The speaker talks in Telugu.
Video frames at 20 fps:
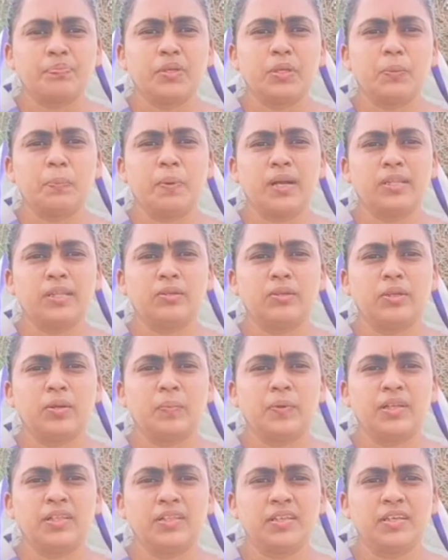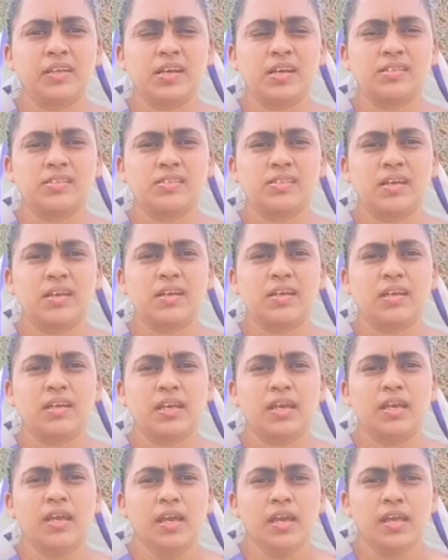మీరు పడుతున్న ప్రతి
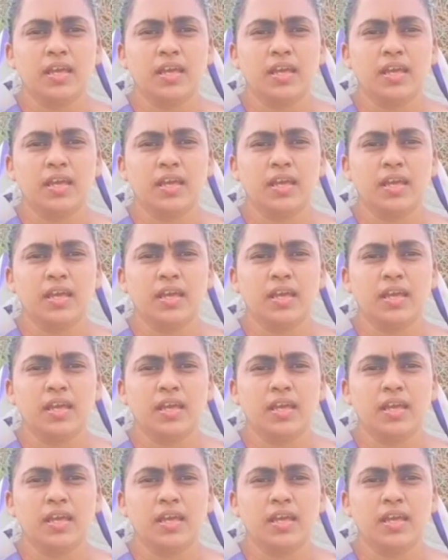కష్టానికి